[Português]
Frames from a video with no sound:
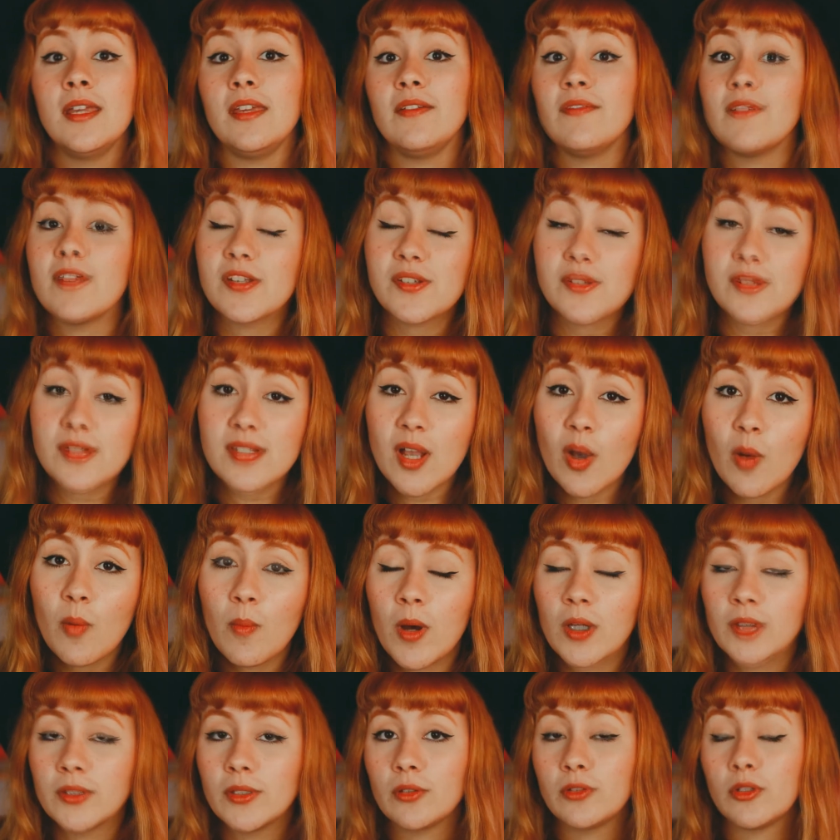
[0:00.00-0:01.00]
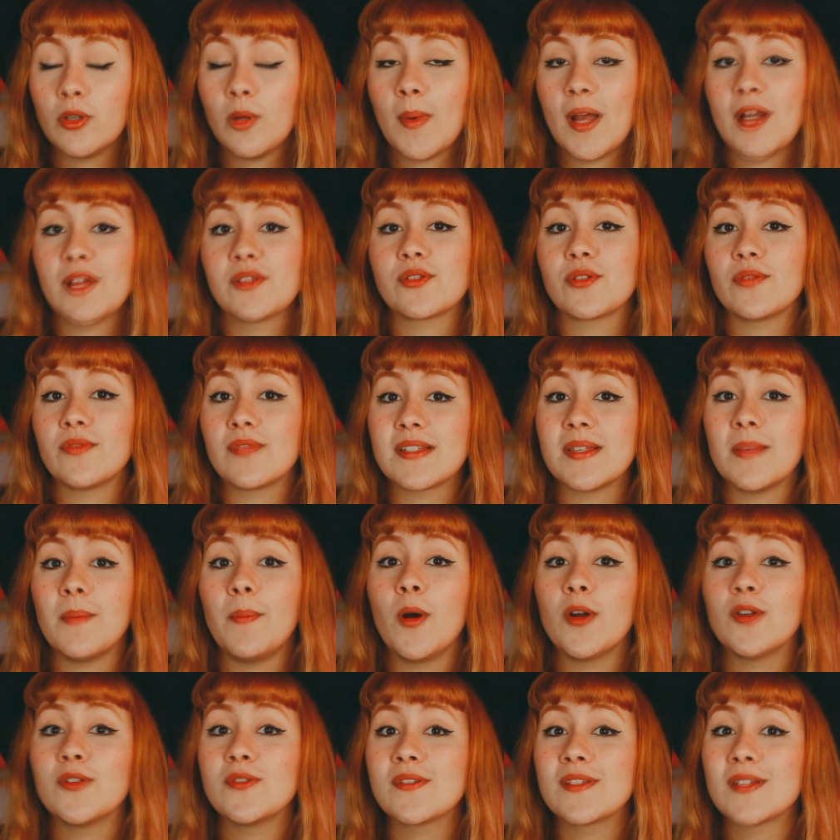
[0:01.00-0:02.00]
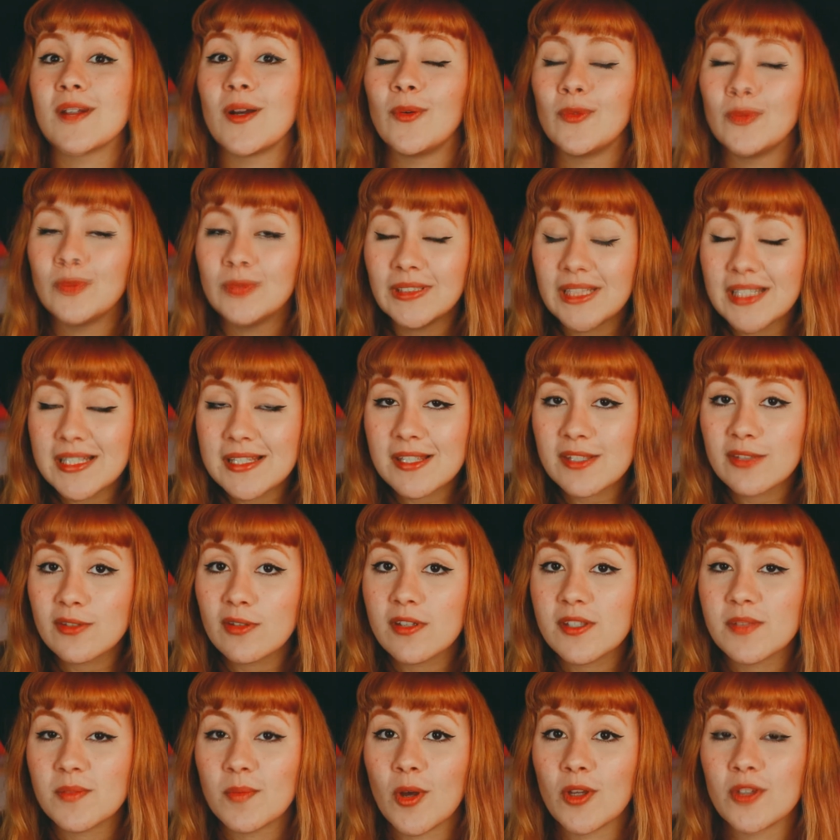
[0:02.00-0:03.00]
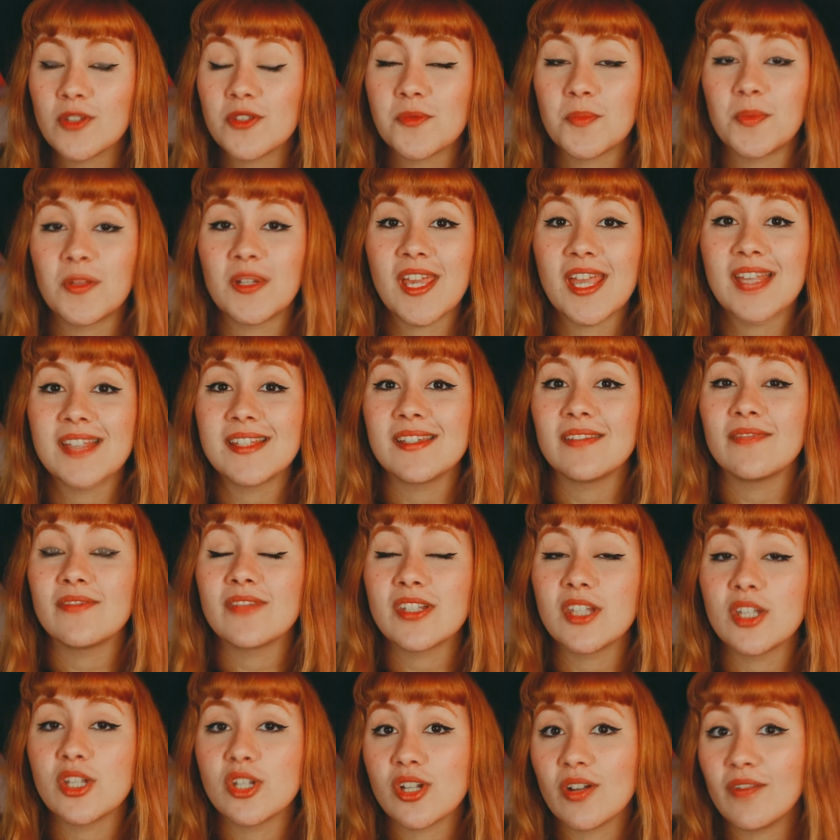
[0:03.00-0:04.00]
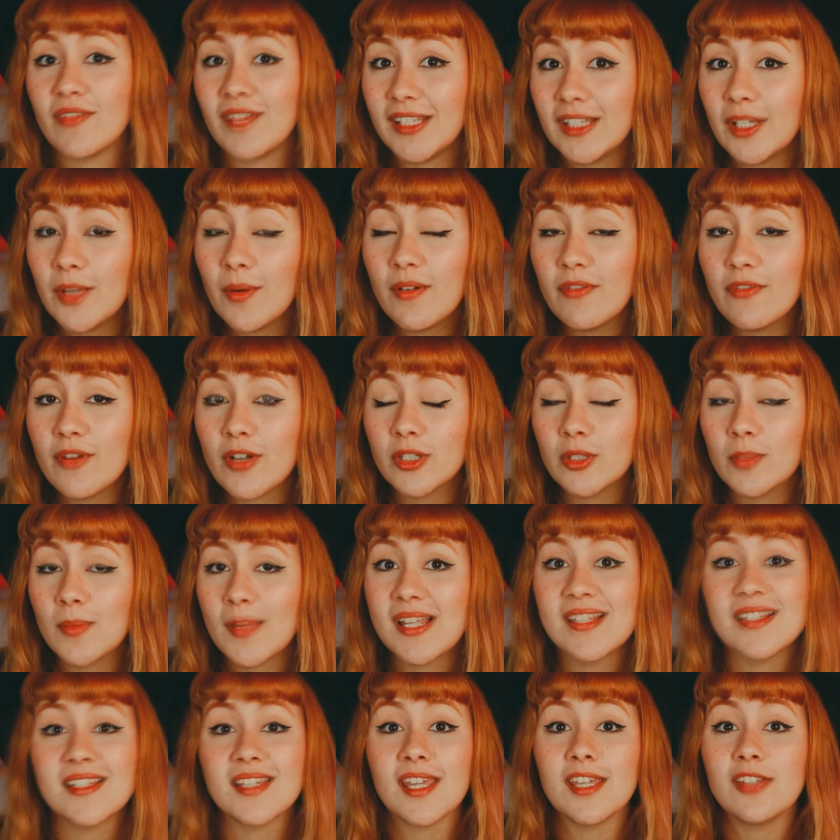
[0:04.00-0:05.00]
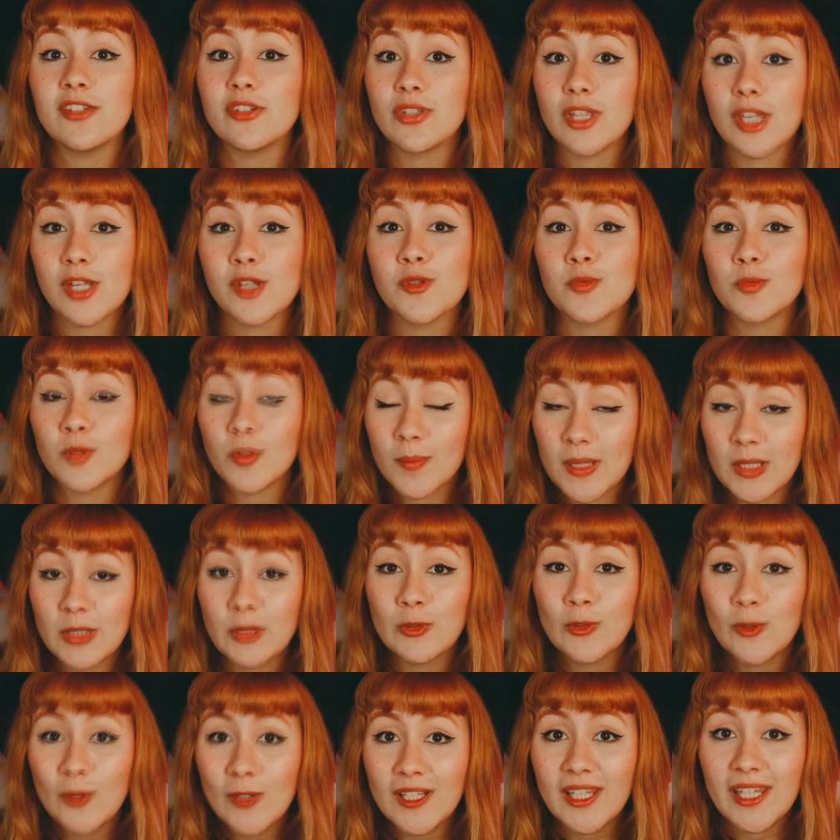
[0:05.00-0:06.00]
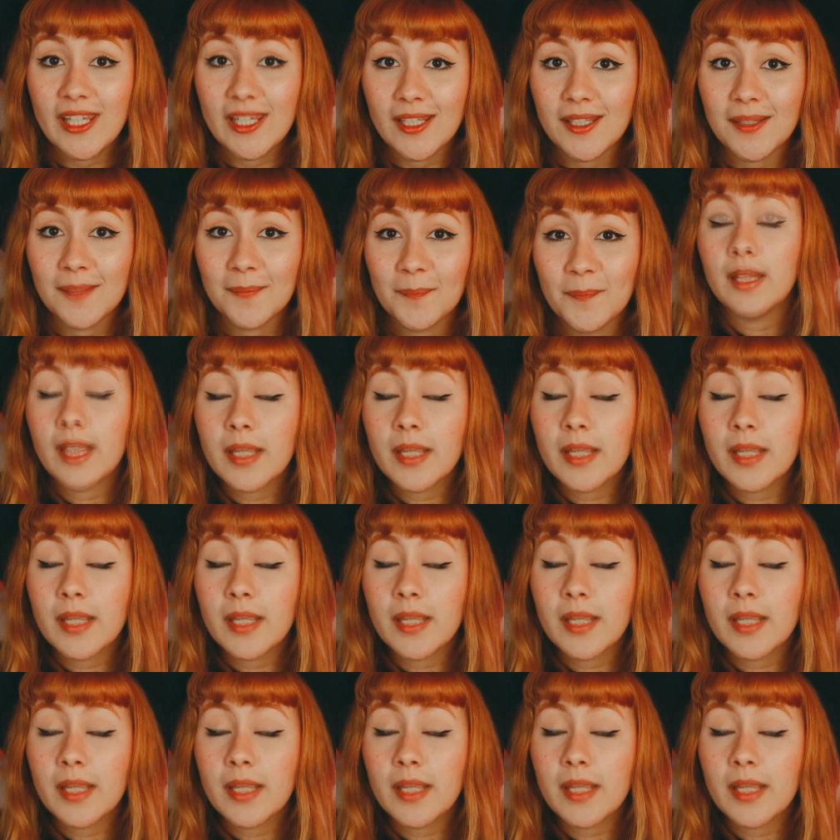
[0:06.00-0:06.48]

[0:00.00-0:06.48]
em vez de usar o modo automático, você pode usar um desses dois modos, porque assim você já vai ter uma foto mais quente desde o momento do clique.